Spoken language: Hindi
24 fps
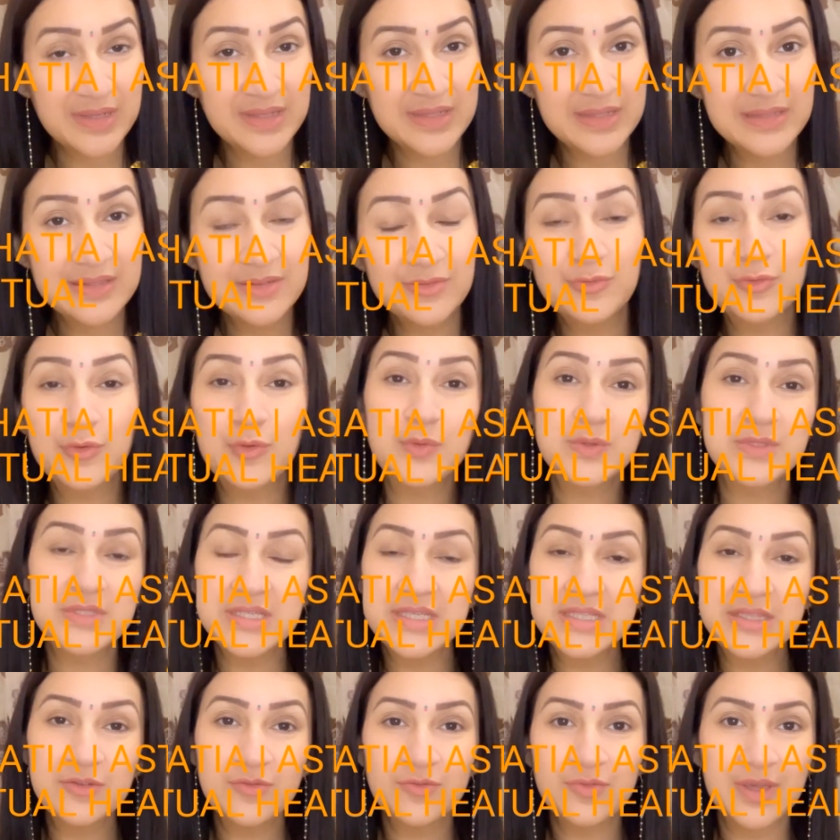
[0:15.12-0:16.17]
कल
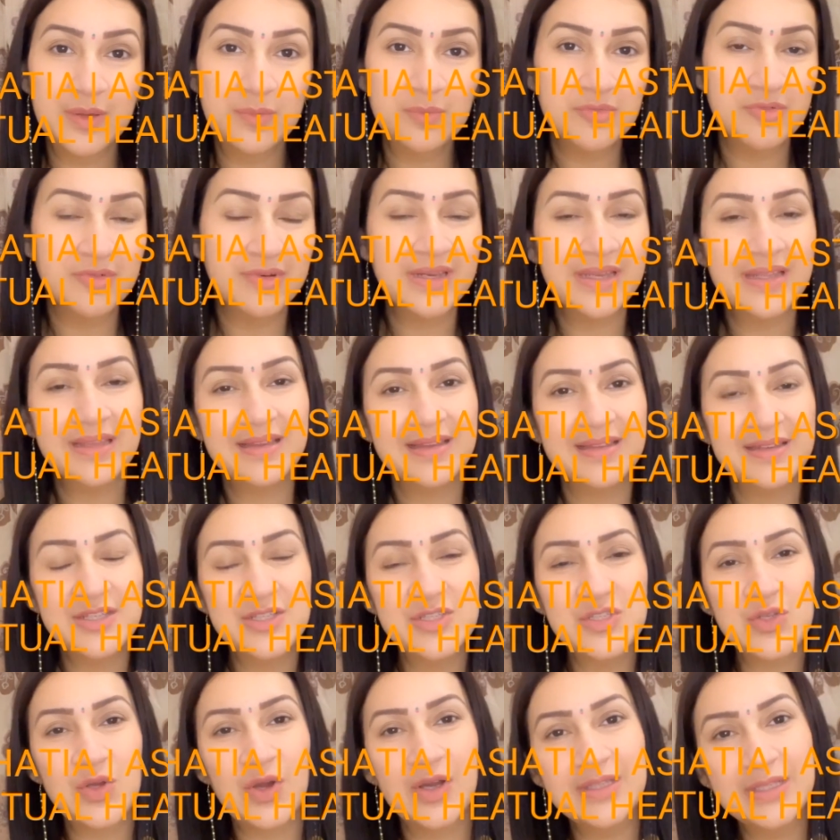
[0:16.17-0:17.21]
फोर्टीन फेबररी यानी
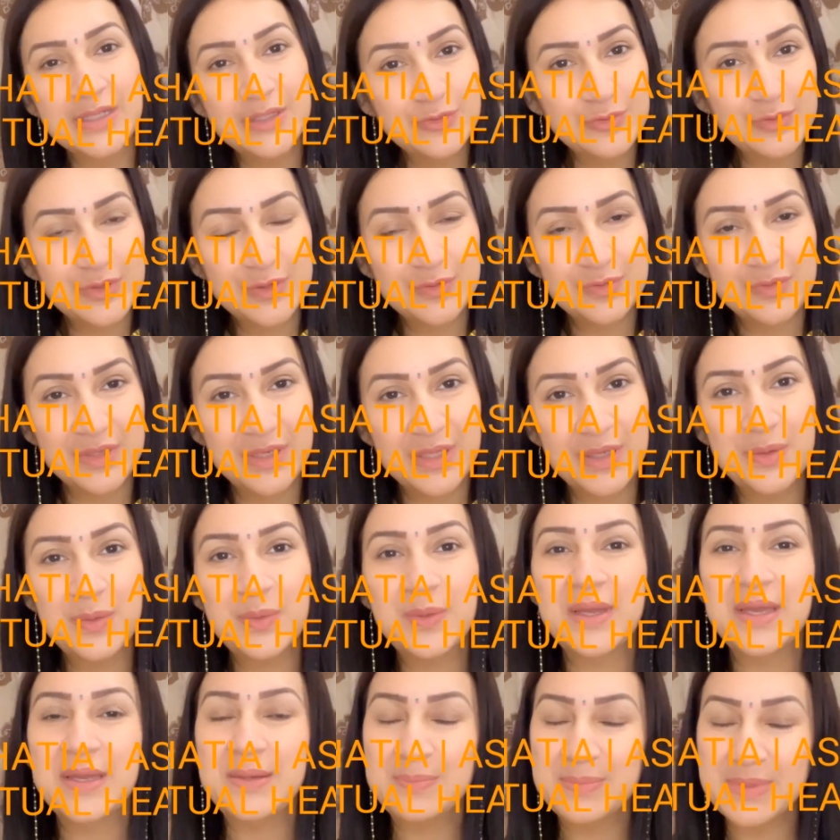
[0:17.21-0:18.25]
चौदह फरवरी को
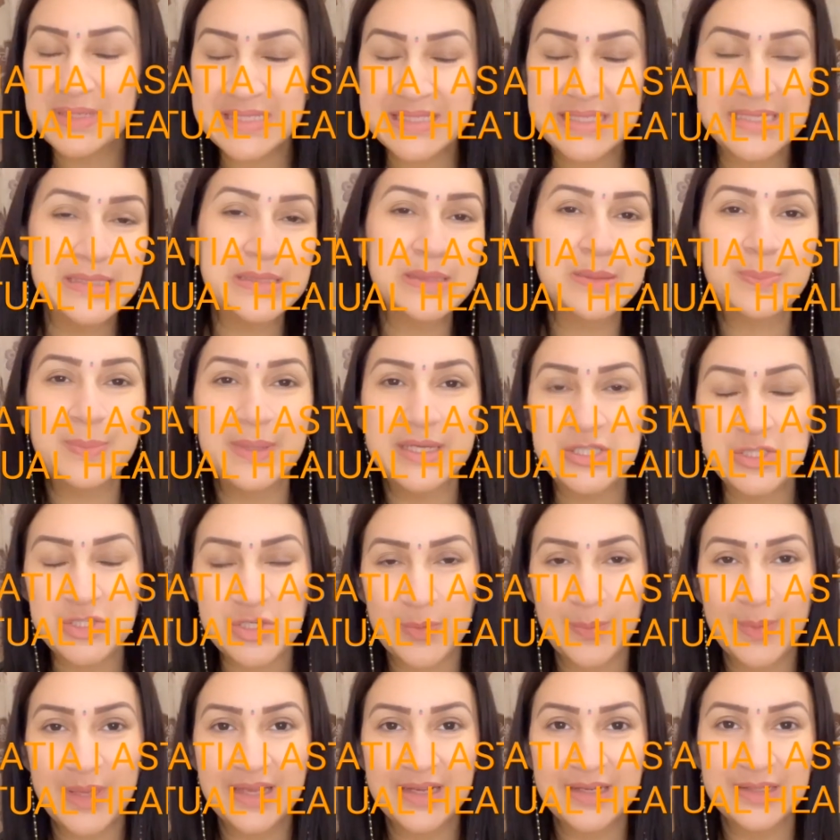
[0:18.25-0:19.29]
है बसंत
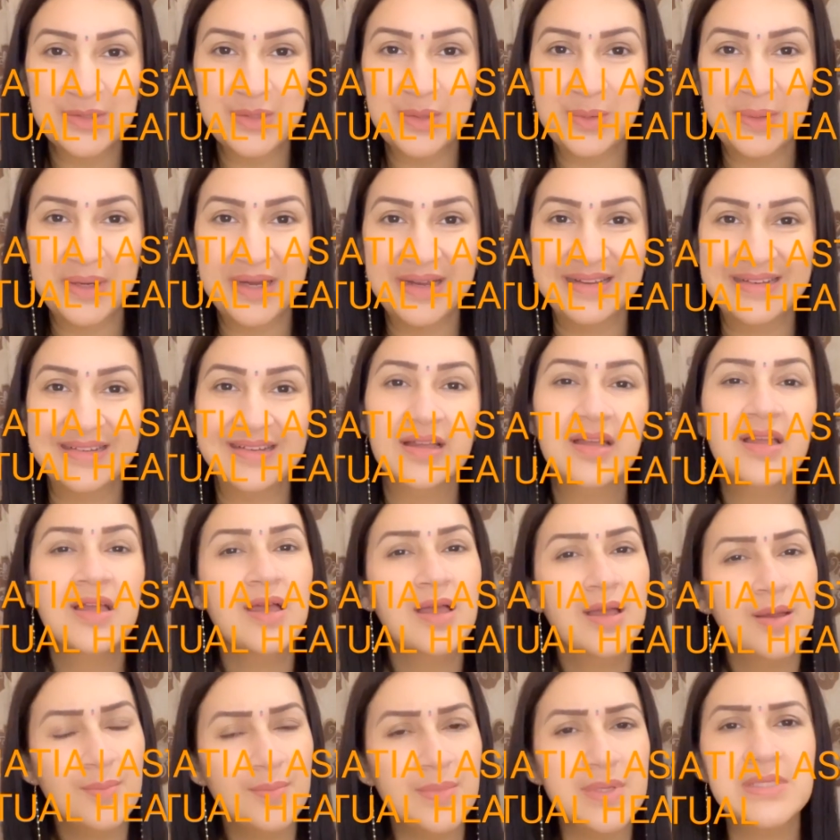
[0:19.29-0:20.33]
पंचमी का त्यौहार
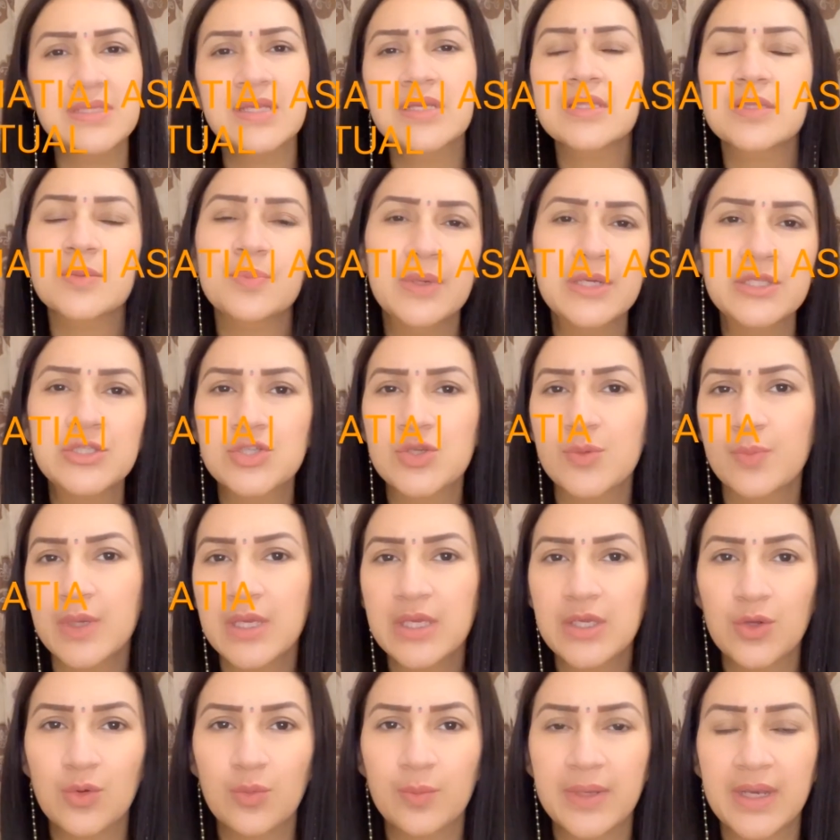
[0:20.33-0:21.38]
बसंत पंचमी
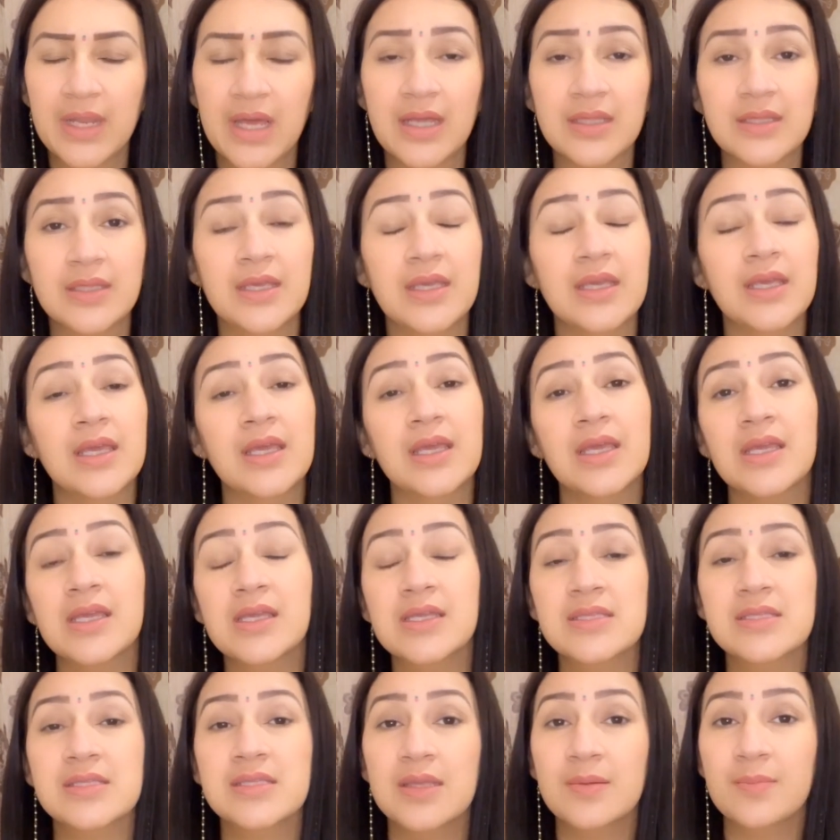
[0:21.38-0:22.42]
क्यों मनाते हैं
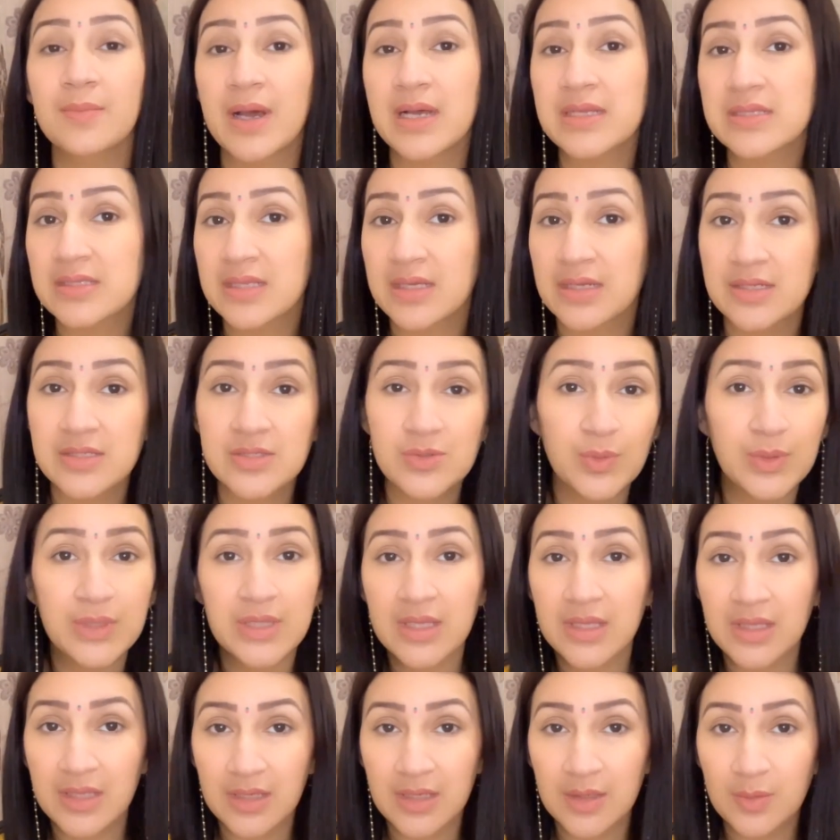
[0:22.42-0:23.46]
इस दिन माँ सरस्वती
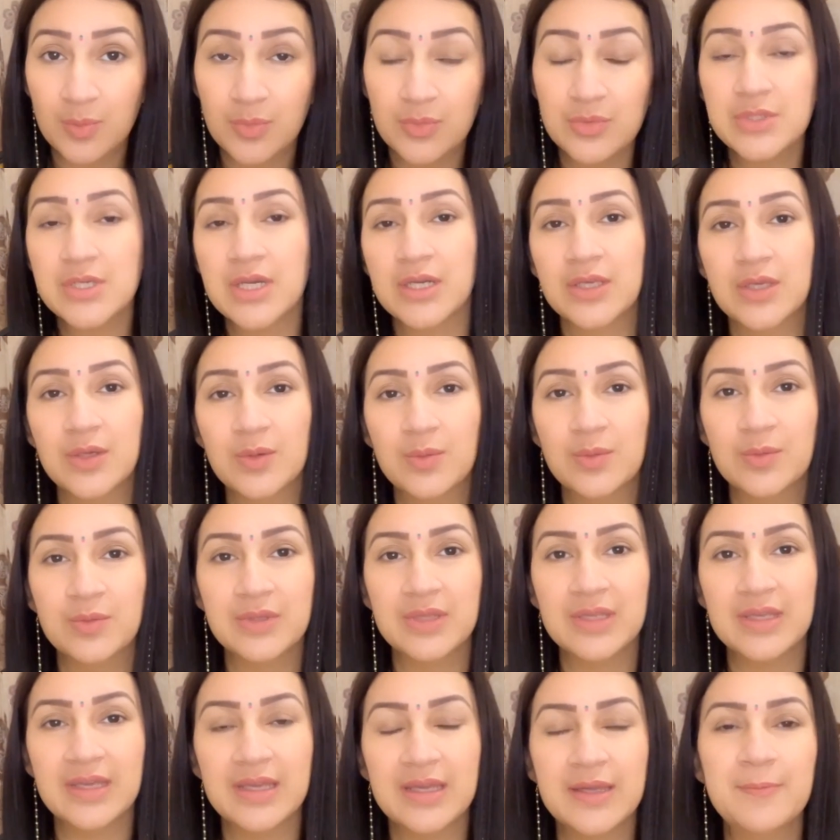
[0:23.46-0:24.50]
की ही पूजा क्यों
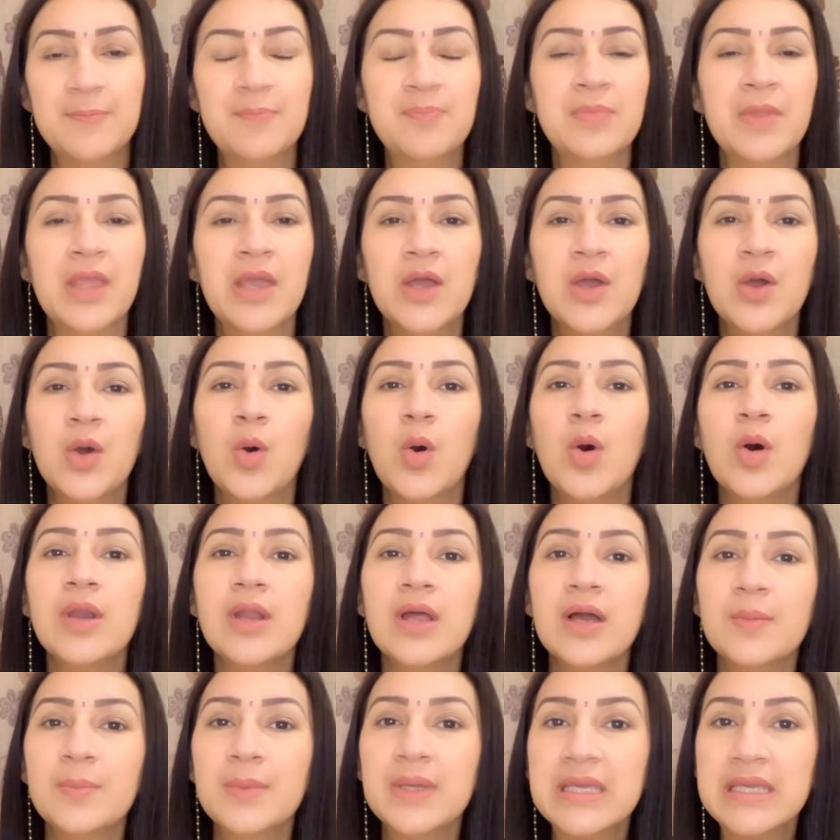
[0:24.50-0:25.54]
होती है और
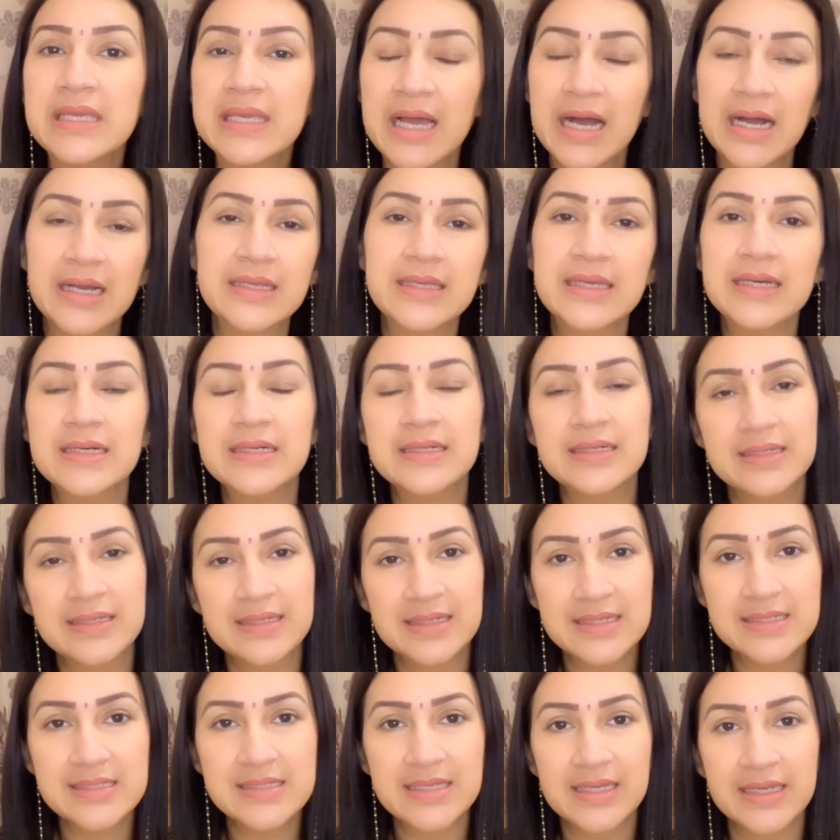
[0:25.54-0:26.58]
हमें क्या क्या
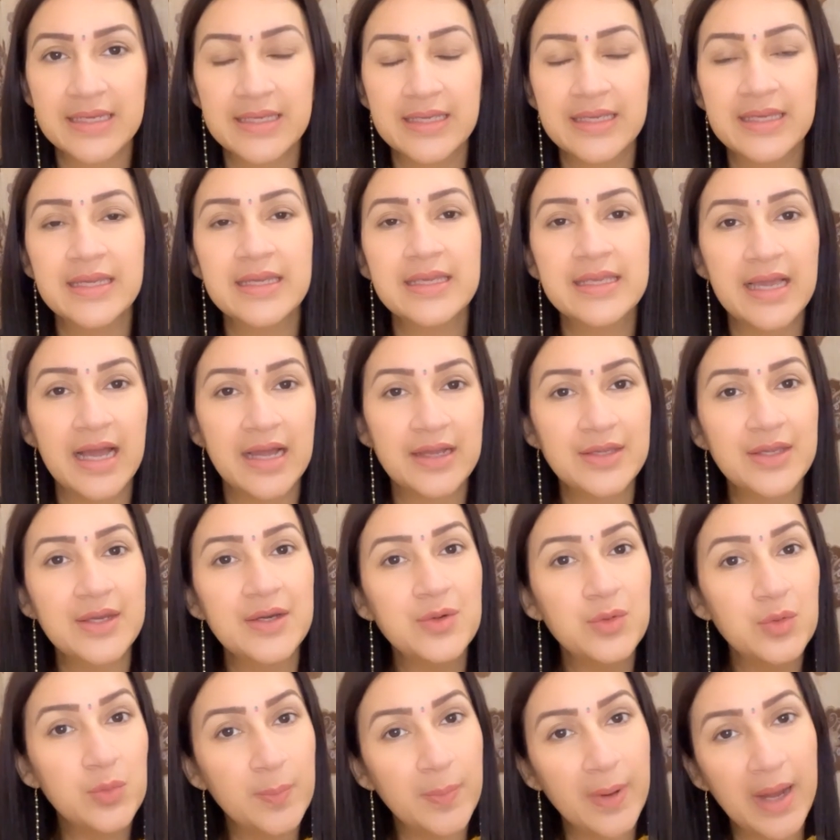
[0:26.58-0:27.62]
करना चाहिए क्या क्या
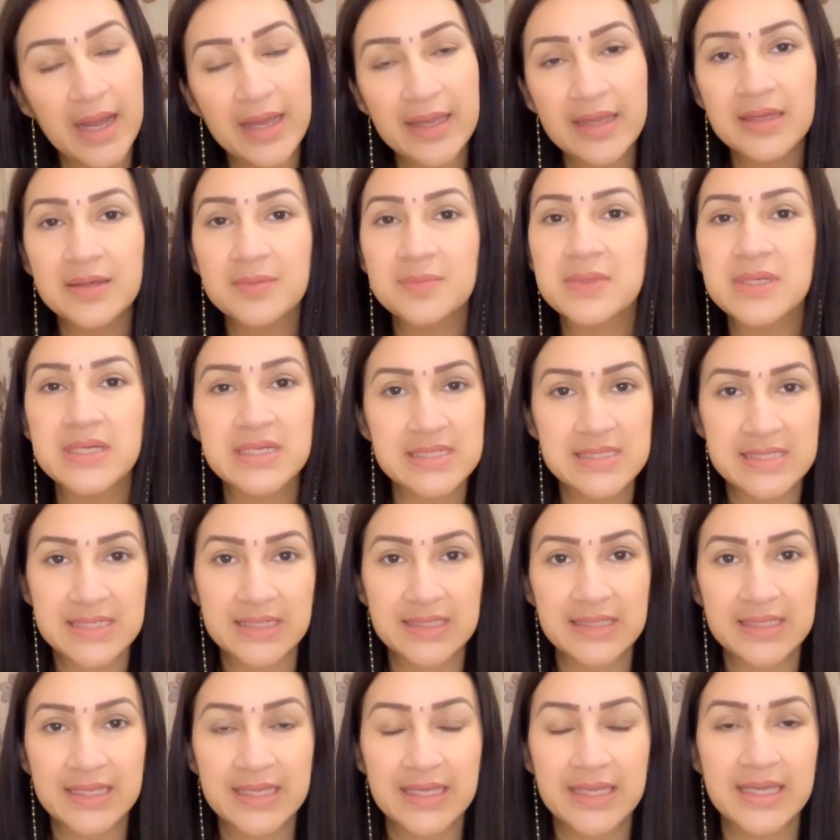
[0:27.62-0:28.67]
उपाय हम कर
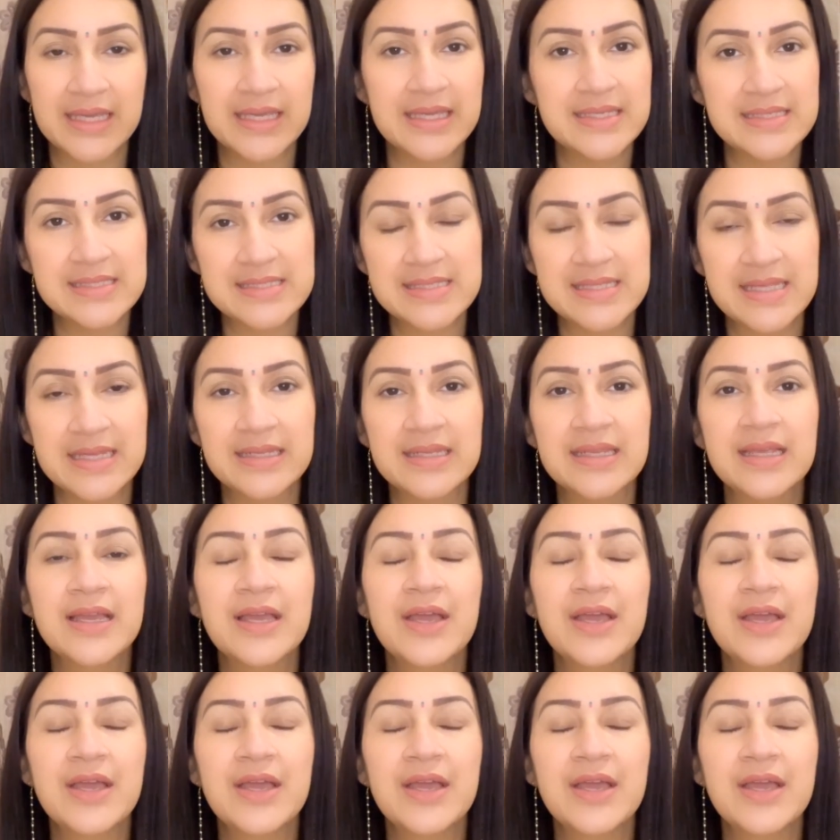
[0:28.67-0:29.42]
सकते हैं इस दिन